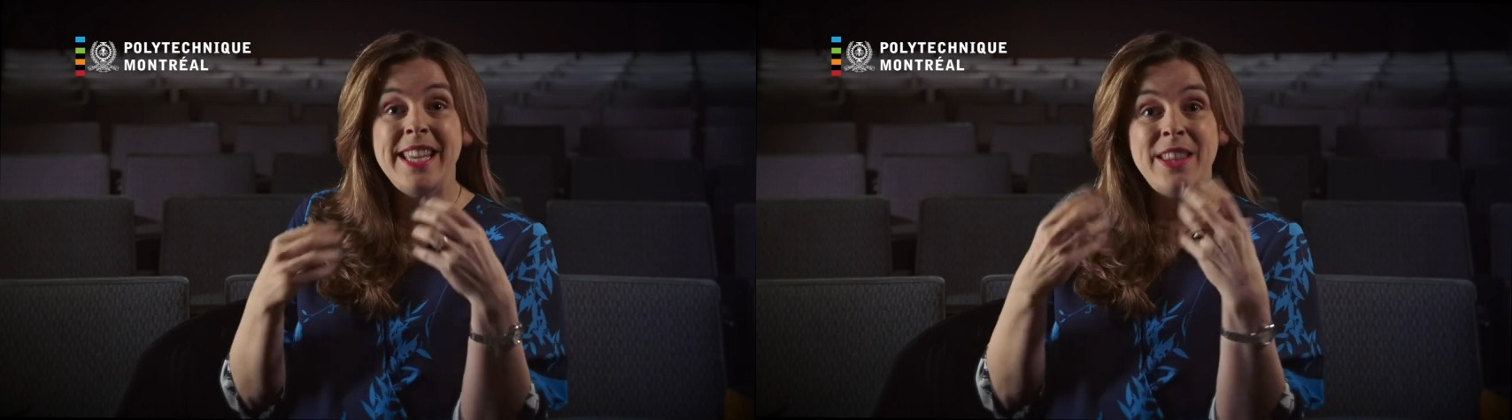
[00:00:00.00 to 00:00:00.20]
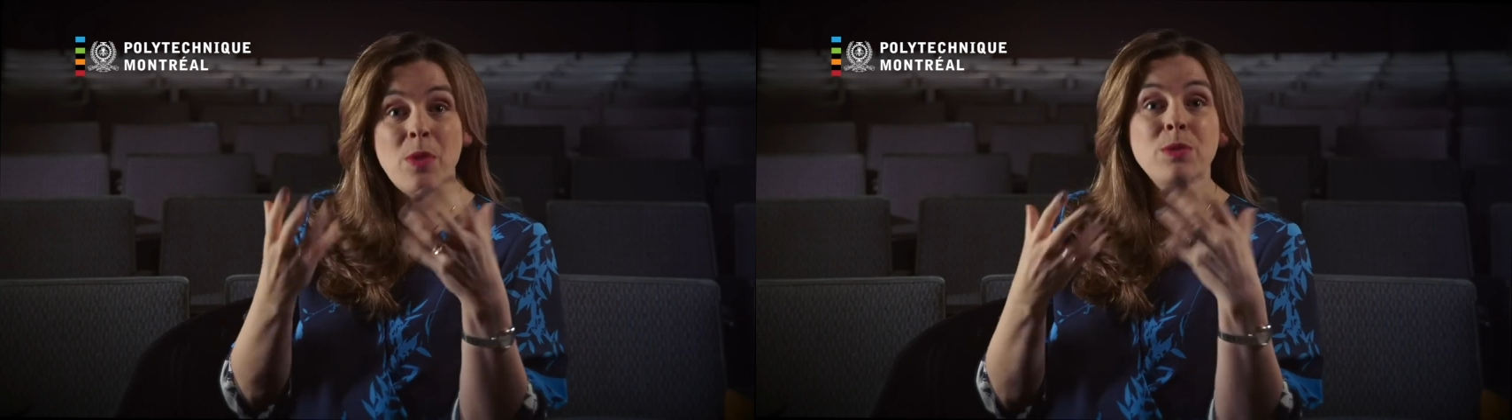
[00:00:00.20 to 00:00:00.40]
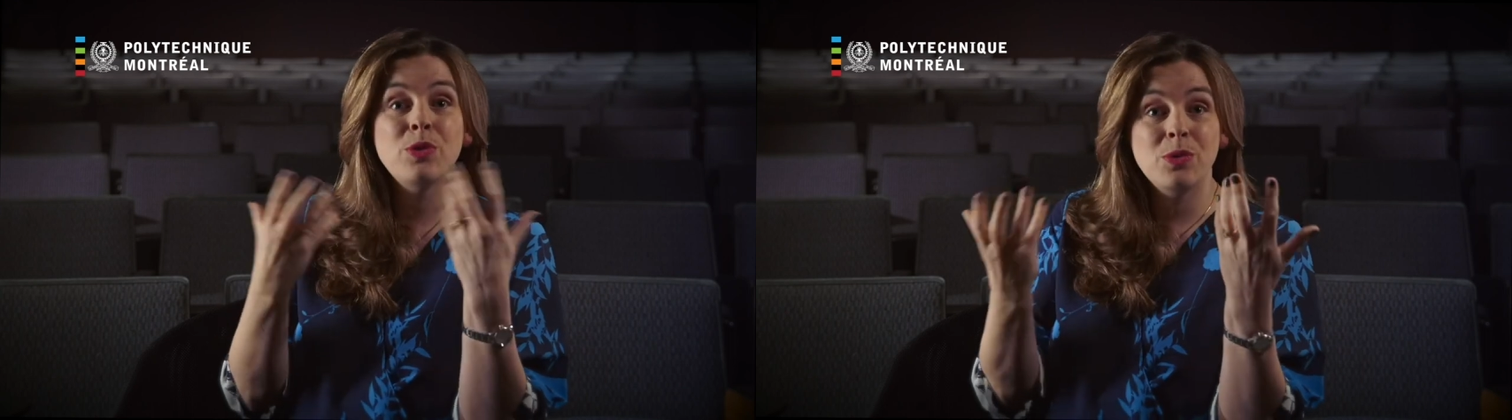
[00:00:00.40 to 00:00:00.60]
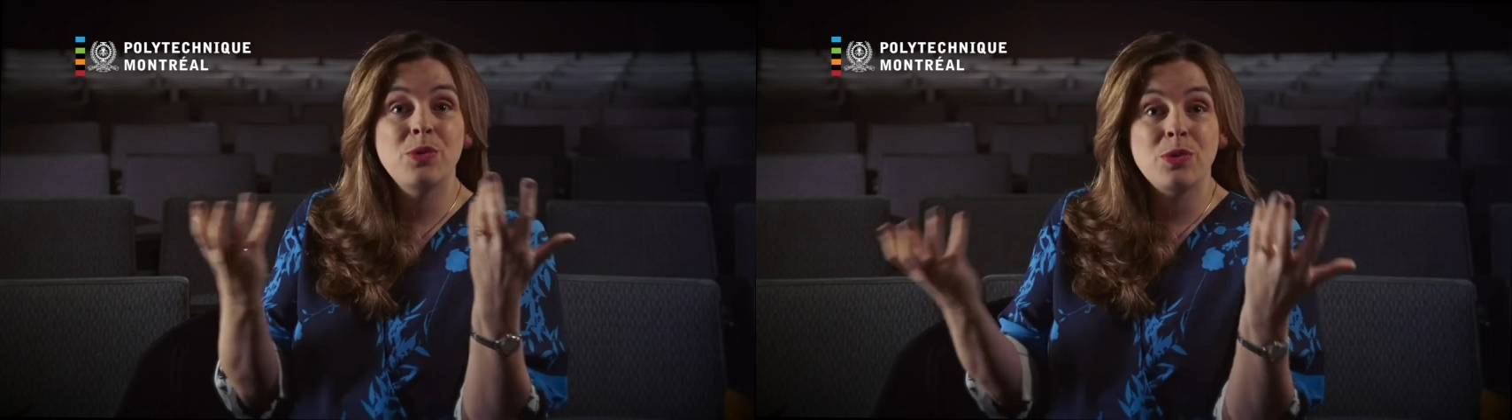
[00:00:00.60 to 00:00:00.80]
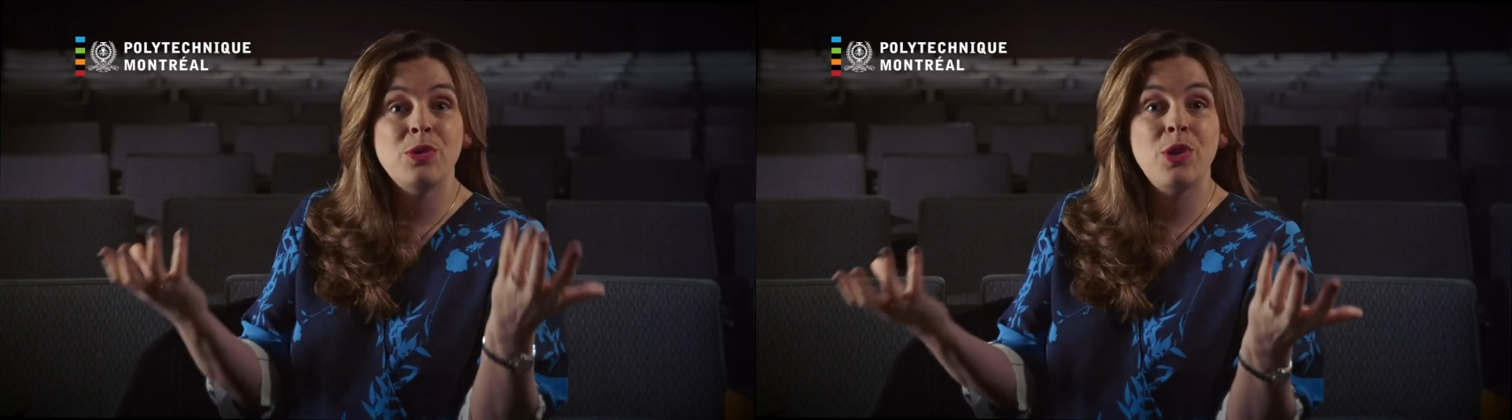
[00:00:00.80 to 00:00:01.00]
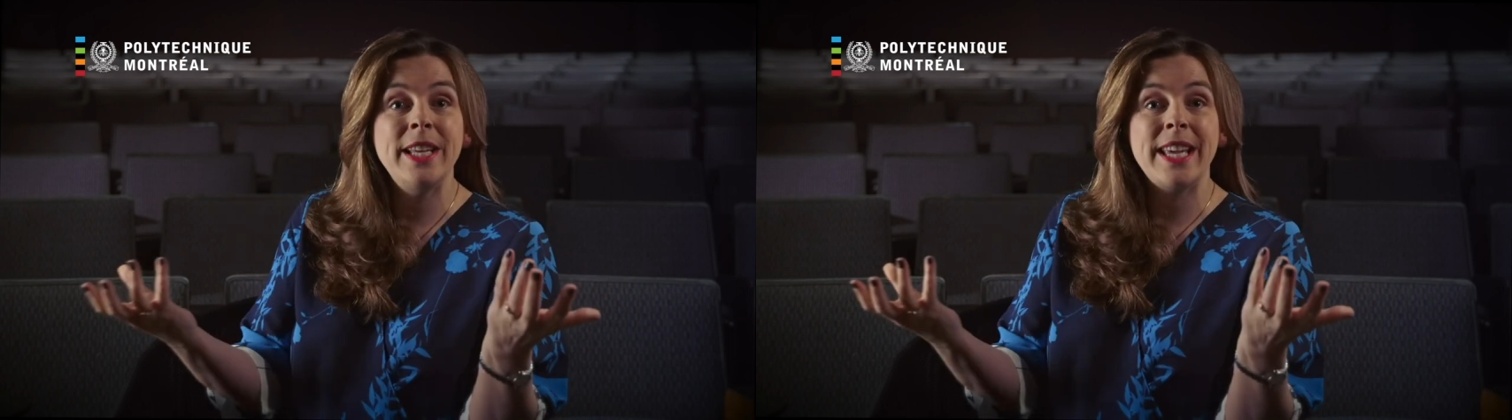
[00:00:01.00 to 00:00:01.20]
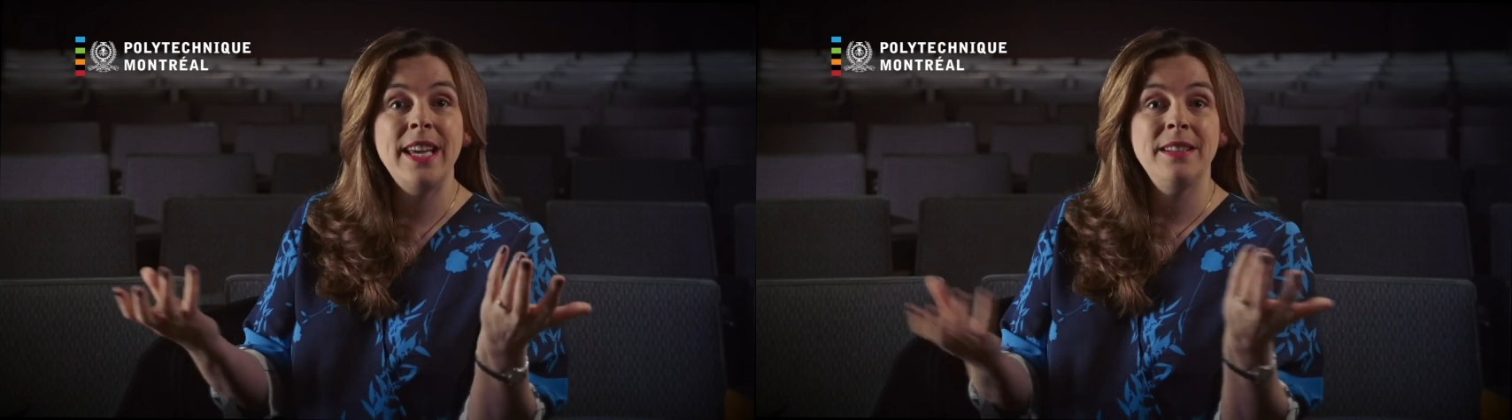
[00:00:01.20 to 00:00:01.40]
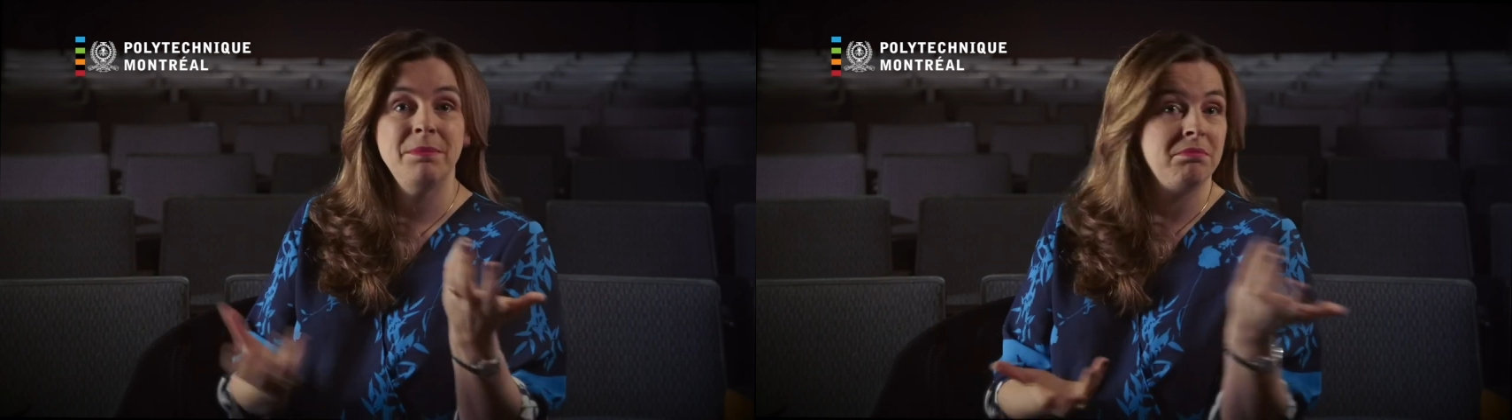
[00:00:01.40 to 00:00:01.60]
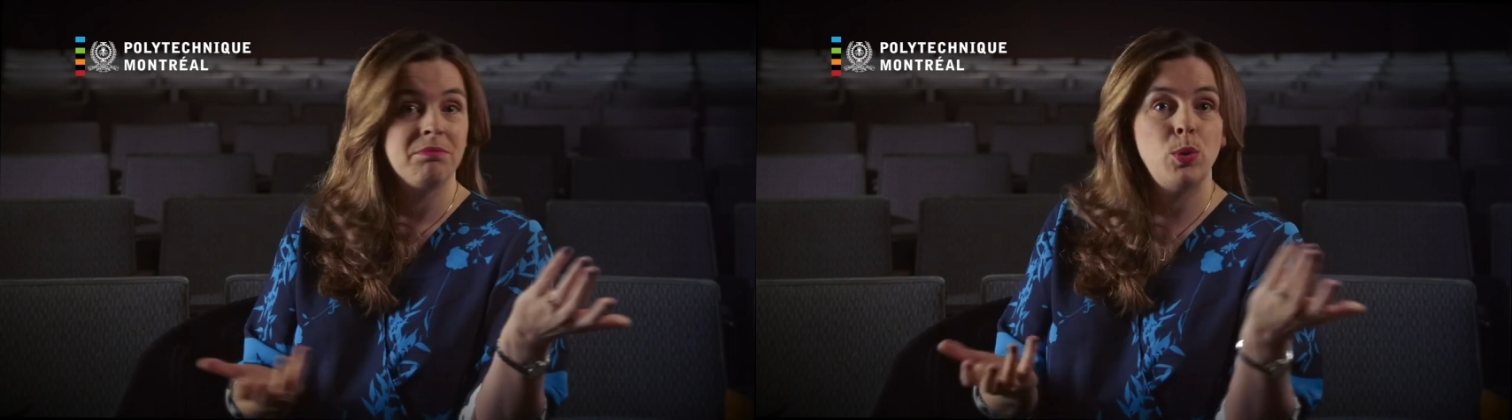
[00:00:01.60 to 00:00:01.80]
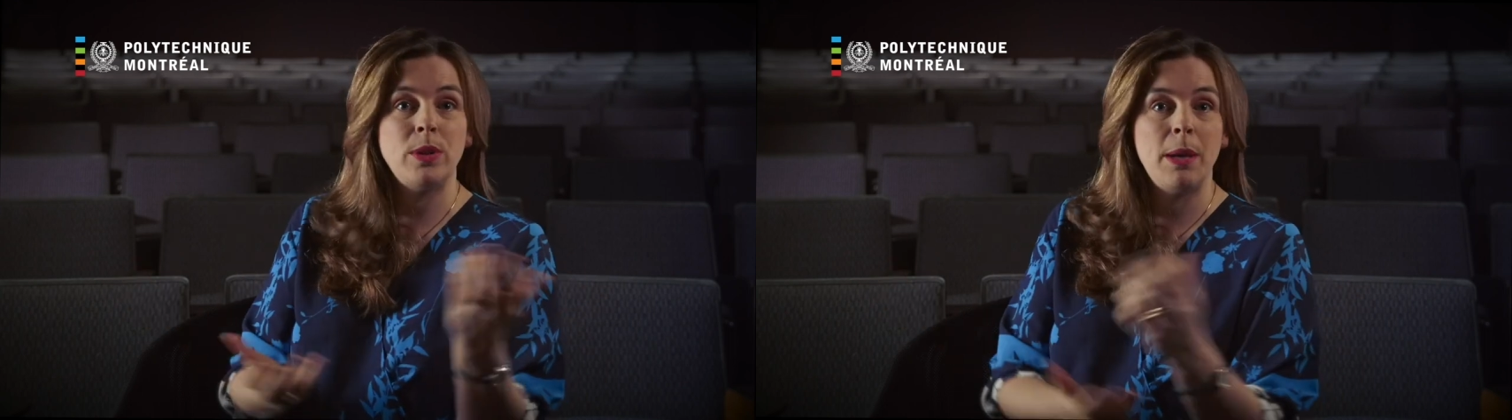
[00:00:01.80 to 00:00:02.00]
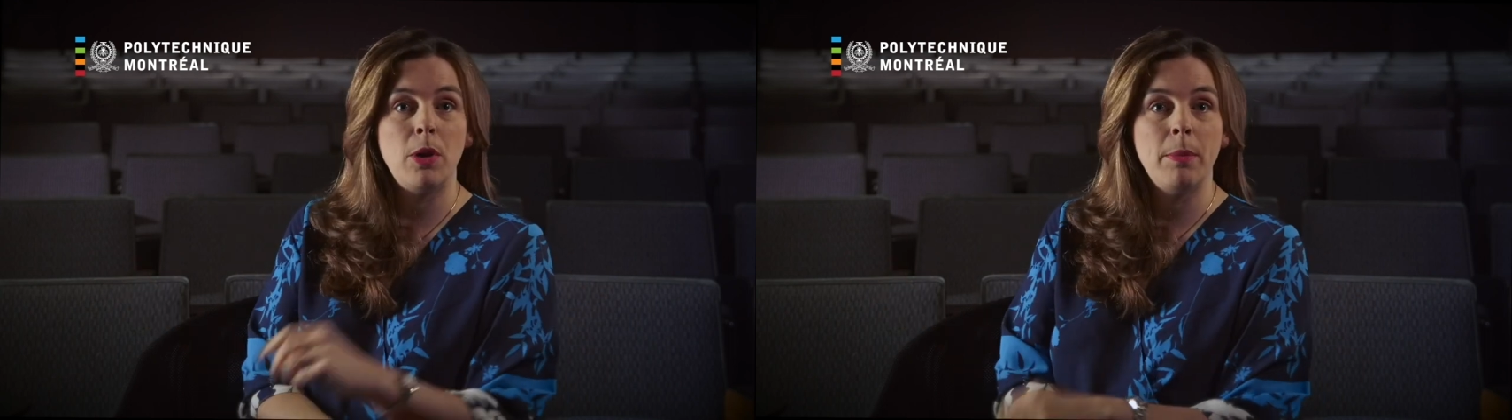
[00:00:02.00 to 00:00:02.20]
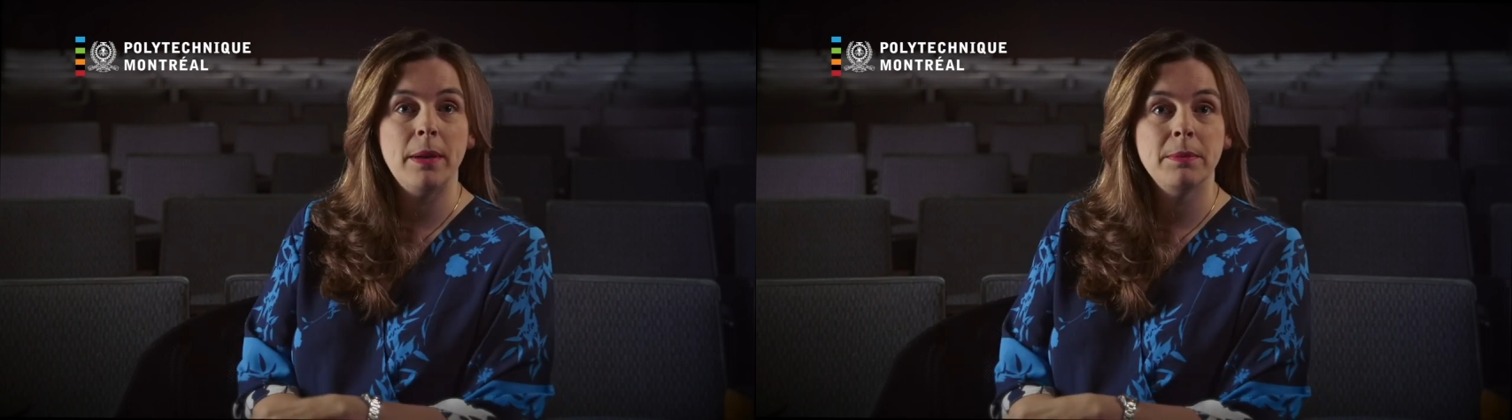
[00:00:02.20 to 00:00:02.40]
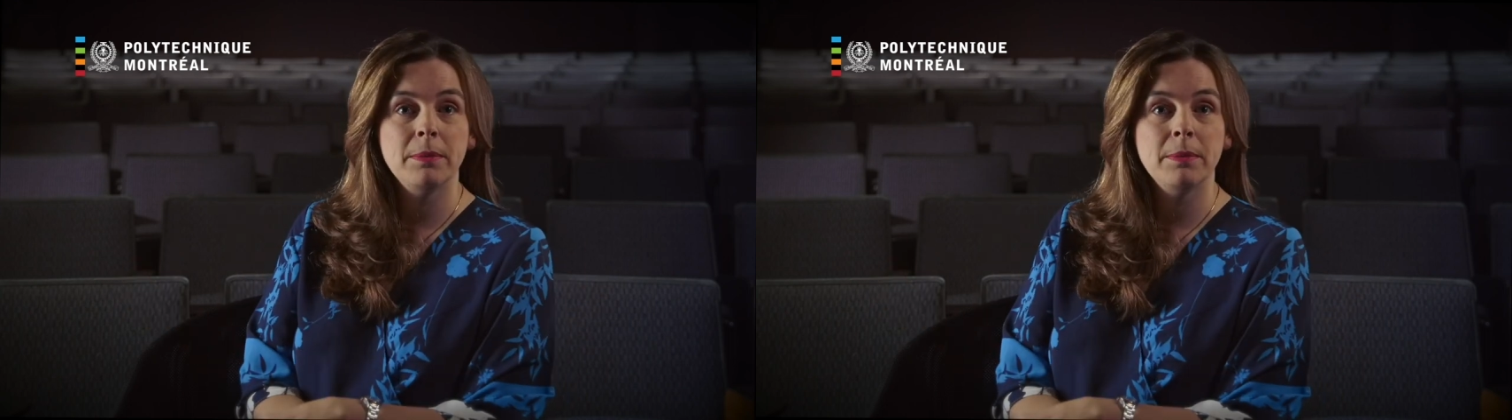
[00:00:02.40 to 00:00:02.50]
et donc je l'écris, tout simplement.